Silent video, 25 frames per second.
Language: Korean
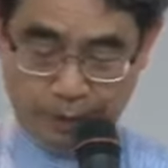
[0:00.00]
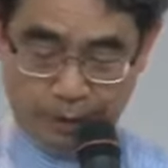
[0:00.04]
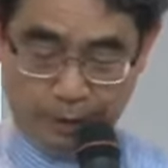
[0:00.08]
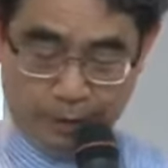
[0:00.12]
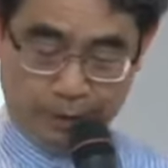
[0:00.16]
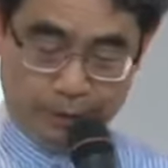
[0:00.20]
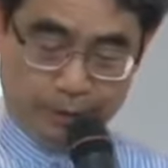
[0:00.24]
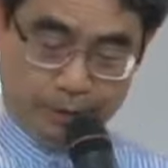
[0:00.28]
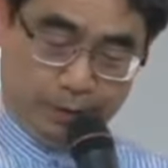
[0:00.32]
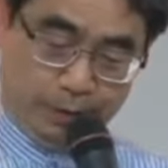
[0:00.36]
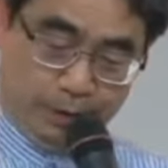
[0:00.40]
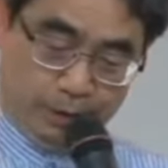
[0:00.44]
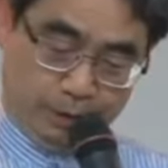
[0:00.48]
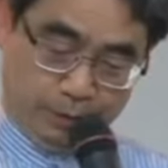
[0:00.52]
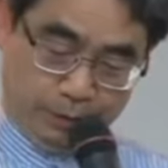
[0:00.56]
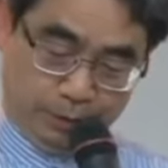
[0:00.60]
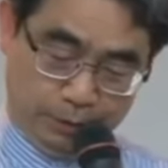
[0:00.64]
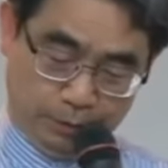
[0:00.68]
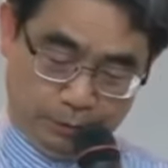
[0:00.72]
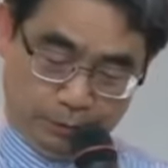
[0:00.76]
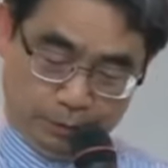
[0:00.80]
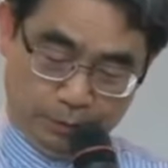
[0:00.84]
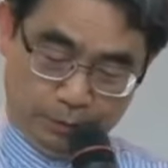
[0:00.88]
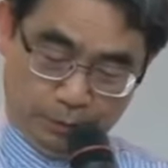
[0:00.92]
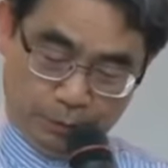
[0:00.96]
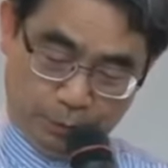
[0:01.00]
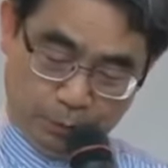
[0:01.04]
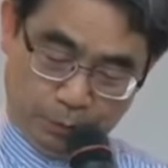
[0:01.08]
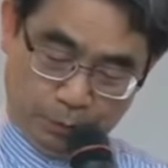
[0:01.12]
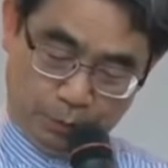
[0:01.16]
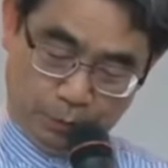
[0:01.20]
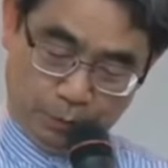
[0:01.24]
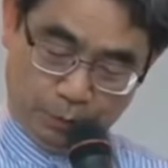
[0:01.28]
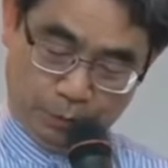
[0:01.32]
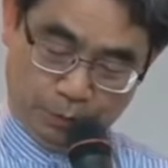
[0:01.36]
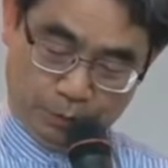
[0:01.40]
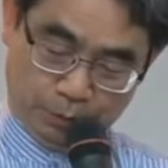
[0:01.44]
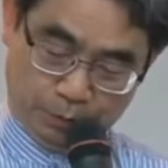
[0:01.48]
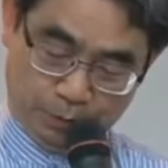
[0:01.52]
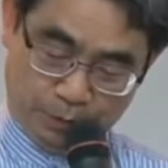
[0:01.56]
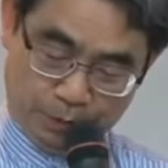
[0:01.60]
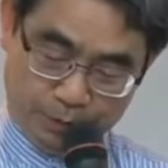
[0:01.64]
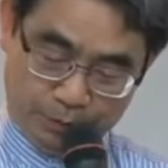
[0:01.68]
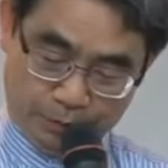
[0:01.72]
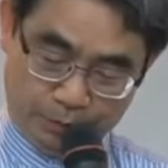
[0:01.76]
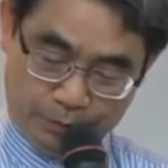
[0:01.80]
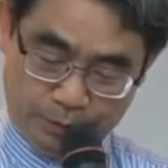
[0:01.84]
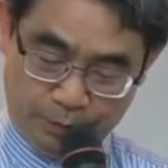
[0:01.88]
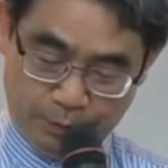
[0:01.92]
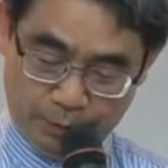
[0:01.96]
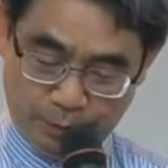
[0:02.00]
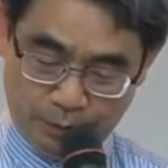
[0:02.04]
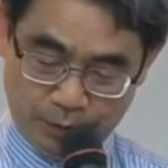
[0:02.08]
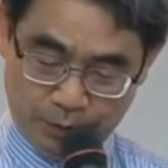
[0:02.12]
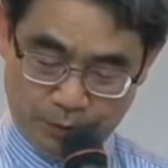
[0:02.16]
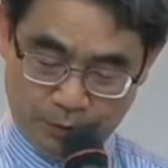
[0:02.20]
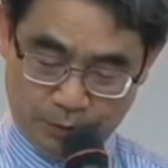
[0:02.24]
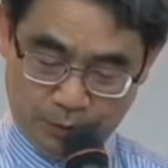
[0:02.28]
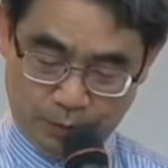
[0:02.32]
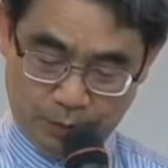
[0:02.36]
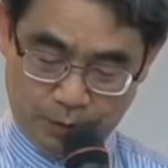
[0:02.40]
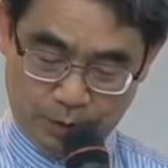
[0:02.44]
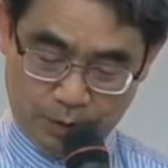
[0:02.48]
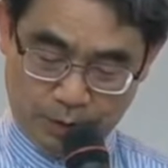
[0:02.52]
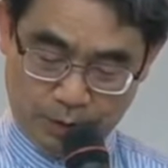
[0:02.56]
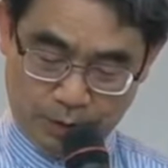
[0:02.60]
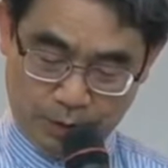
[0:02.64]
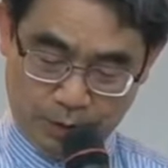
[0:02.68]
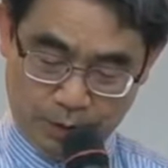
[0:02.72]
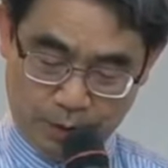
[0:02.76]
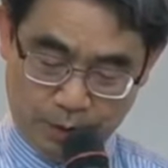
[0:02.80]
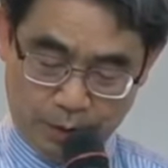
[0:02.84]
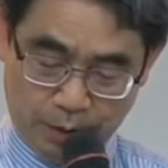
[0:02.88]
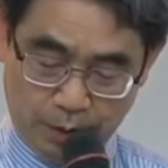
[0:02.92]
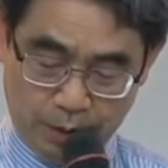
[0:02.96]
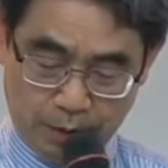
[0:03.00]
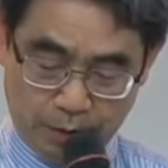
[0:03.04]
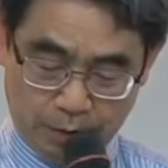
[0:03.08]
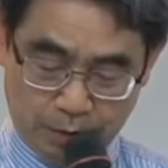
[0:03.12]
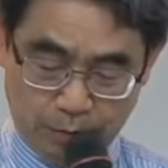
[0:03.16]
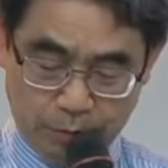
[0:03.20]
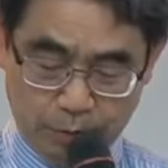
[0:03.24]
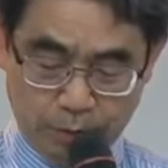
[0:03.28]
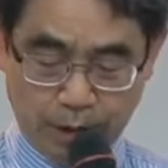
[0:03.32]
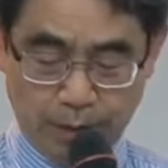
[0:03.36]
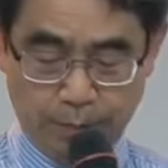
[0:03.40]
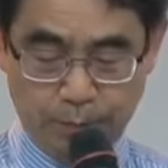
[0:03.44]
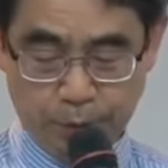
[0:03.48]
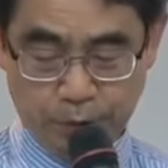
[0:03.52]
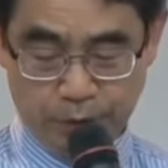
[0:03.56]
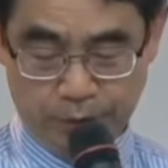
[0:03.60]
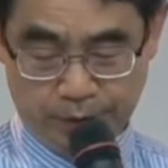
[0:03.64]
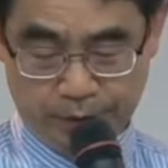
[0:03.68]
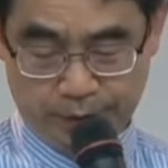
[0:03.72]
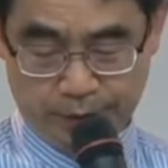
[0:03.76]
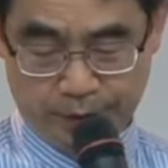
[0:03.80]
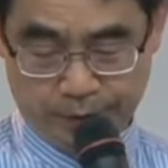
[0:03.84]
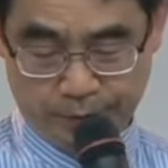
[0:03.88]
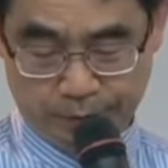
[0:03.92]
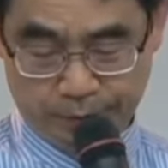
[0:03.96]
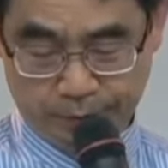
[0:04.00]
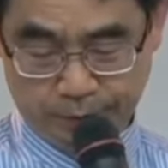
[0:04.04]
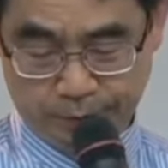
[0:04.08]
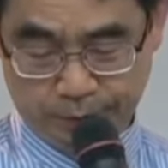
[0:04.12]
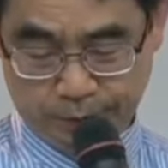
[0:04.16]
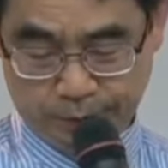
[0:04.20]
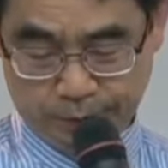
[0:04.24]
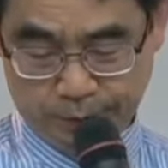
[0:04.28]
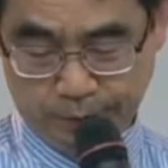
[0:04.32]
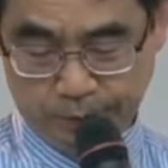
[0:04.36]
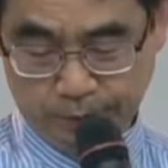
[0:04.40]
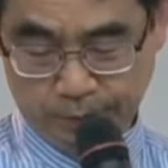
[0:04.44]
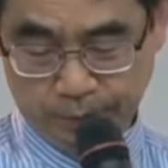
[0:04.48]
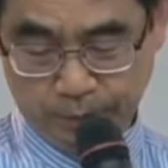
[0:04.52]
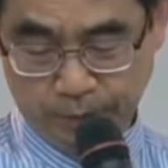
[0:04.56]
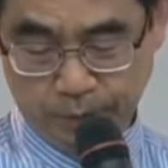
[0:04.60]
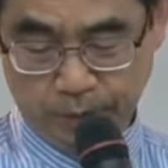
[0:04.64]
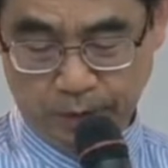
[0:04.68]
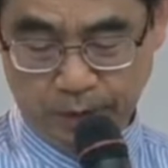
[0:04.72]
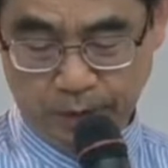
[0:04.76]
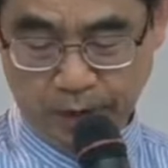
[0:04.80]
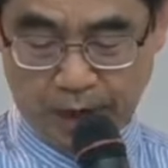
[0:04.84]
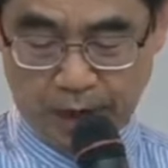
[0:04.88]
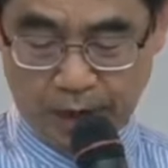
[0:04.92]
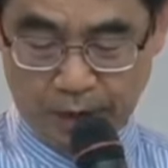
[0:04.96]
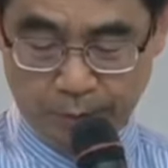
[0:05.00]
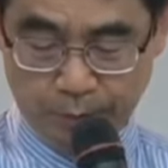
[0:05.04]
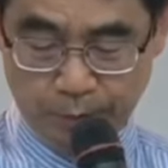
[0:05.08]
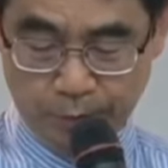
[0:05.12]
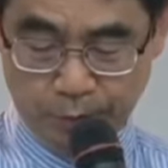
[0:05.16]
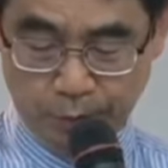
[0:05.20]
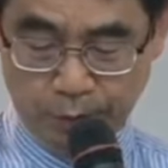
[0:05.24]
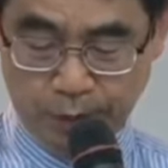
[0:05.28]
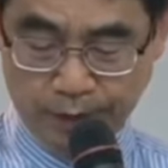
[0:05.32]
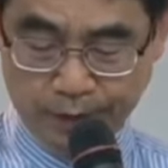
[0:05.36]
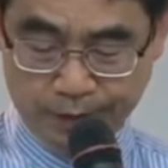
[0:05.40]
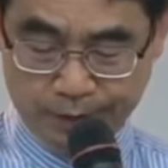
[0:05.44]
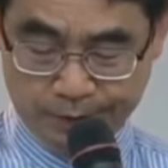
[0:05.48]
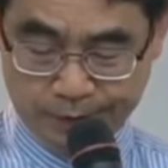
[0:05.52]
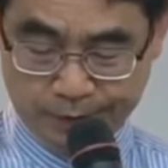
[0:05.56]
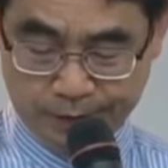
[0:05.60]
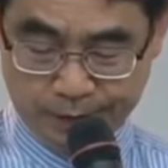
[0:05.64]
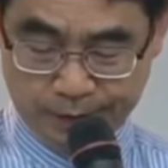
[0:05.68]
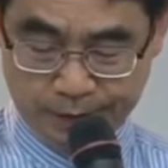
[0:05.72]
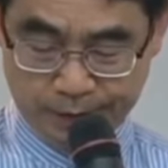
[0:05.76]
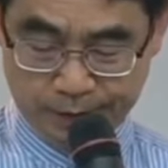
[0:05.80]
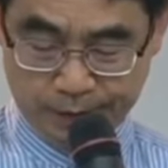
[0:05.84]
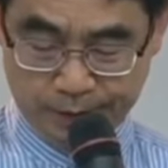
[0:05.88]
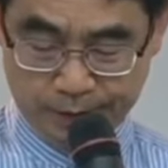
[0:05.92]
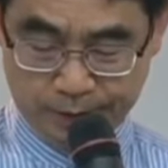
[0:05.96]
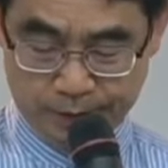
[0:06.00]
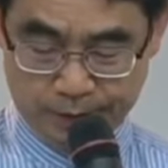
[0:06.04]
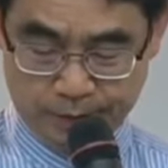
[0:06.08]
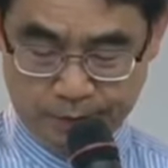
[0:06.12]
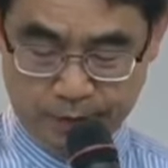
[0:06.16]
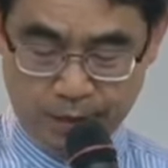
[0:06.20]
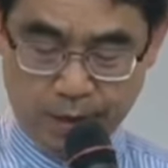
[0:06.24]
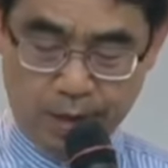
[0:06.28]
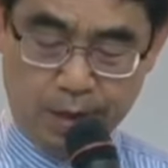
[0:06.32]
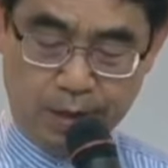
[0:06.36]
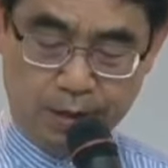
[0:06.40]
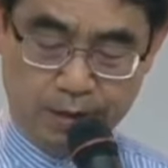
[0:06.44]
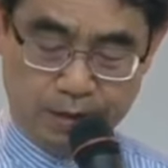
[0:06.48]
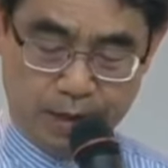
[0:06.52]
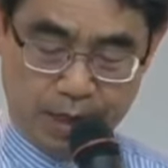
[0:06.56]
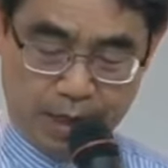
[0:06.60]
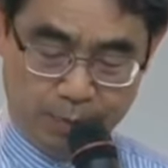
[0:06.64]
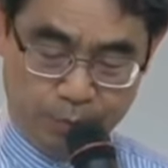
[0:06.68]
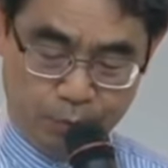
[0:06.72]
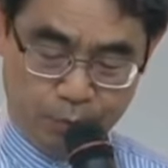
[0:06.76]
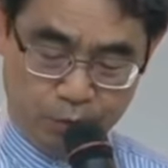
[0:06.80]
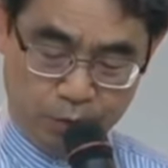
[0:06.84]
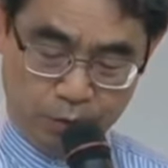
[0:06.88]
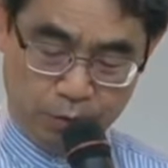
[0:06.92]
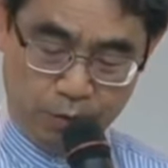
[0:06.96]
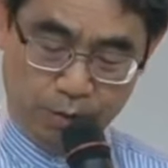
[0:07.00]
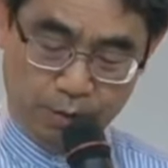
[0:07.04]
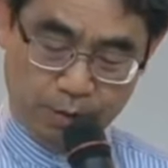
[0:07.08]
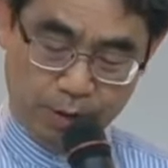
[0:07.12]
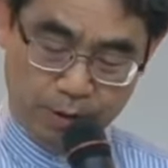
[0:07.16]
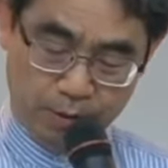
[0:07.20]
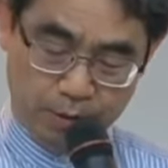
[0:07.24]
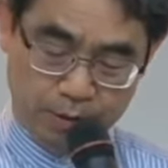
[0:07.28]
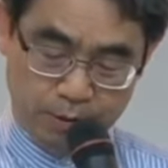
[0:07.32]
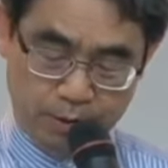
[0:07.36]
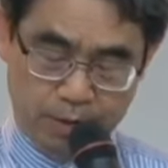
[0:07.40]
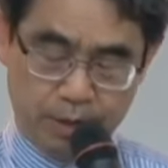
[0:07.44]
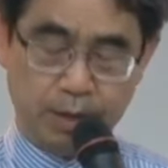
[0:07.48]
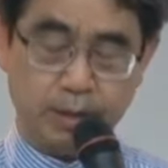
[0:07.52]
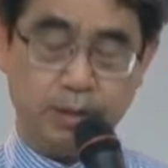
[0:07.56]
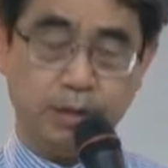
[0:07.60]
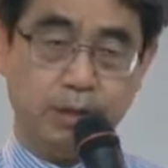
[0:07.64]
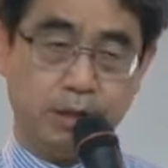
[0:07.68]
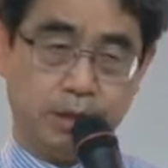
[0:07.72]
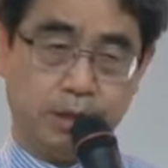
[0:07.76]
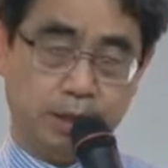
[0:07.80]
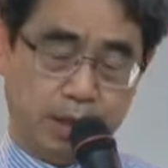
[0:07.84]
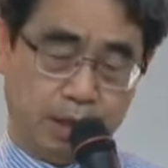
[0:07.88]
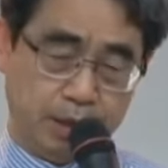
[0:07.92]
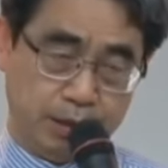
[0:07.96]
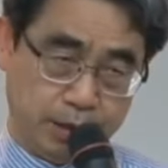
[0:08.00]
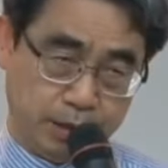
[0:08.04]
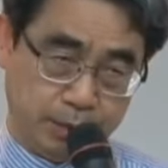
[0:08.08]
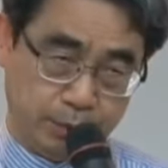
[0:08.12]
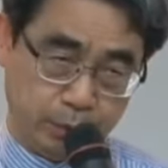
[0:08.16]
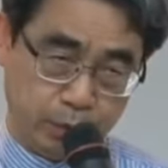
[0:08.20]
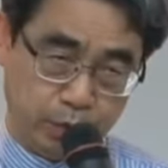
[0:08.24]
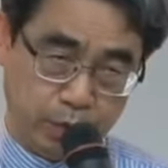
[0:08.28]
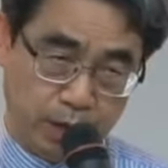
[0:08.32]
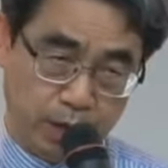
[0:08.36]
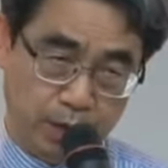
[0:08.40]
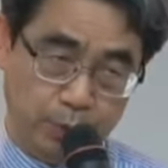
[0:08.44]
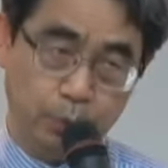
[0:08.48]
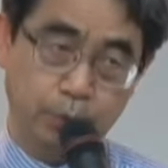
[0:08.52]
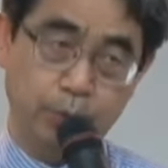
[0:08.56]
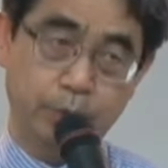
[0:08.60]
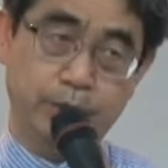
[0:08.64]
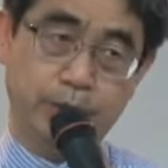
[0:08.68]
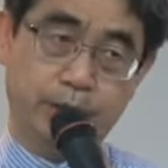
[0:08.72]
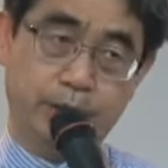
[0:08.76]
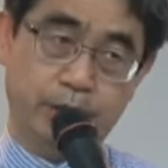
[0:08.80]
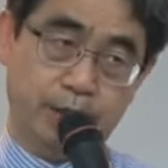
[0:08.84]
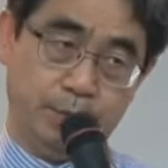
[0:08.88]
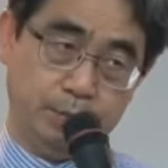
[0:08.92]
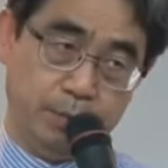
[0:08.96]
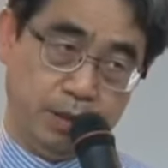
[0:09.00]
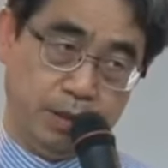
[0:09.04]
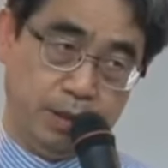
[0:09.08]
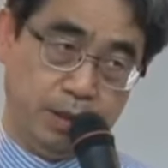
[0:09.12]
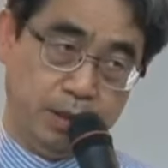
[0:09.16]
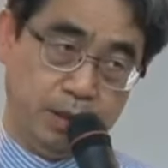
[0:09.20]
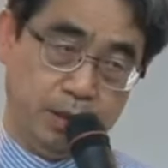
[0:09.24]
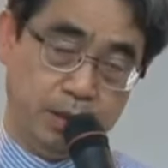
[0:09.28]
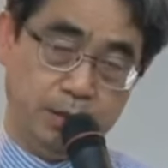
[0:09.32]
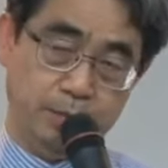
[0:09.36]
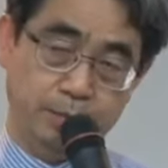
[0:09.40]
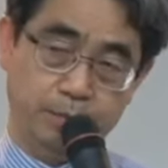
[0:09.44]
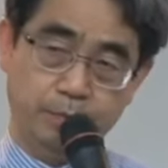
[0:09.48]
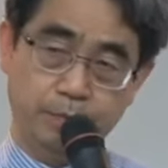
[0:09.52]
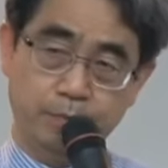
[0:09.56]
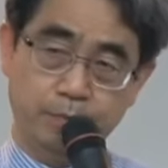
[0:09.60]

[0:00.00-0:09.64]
자, 어쨌든 돈으로 측정할 수 있는 모든 거다. 그리고 3번에 가서 낭비와 인색은 재물과 관련된 지나침과 모자랍니다.